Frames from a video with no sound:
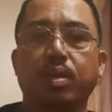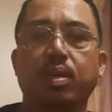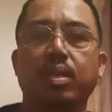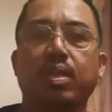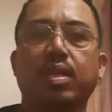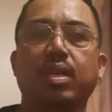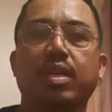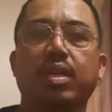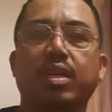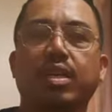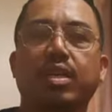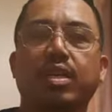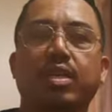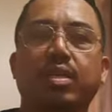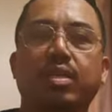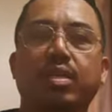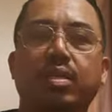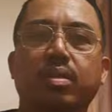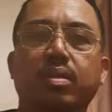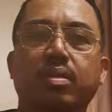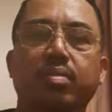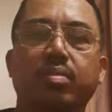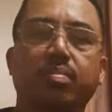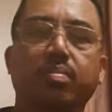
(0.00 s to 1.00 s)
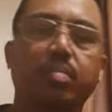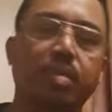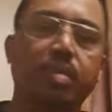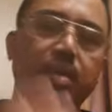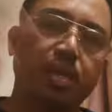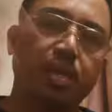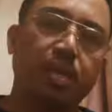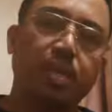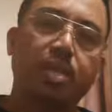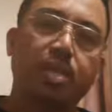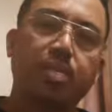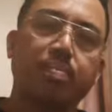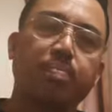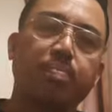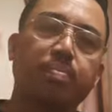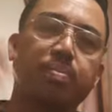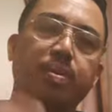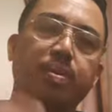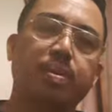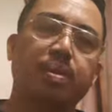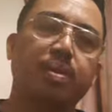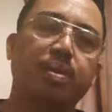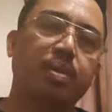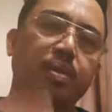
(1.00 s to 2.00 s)
kailangan may inap
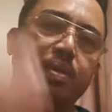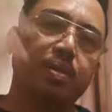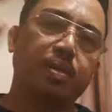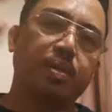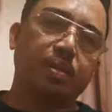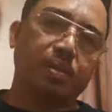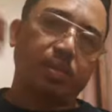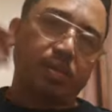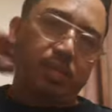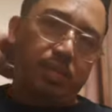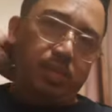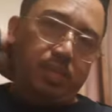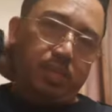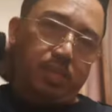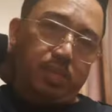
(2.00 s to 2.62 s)
pa uh,